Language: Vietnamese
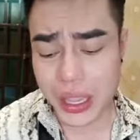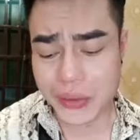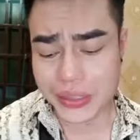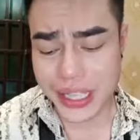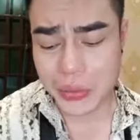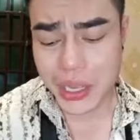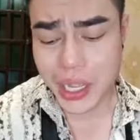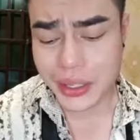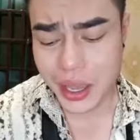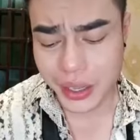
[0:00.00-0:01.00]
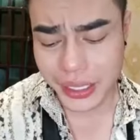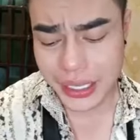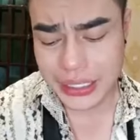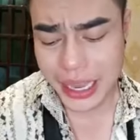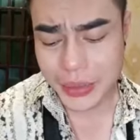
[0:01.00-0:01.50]
ông này chẳng hết thời
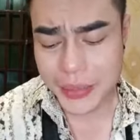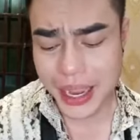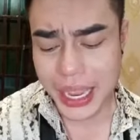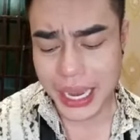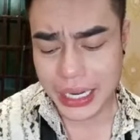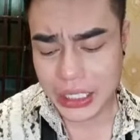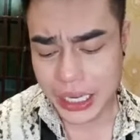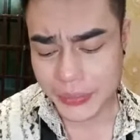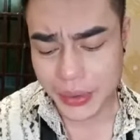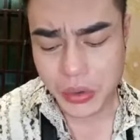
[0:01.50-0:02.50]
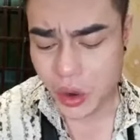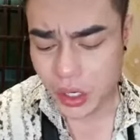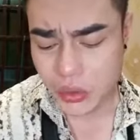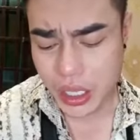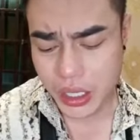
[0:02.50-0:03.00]
hay sao ông đi bán hàng livestream không
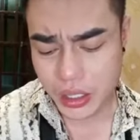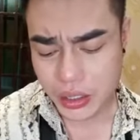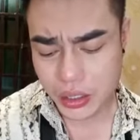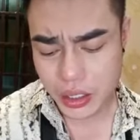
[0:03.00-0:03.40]
có đâu gì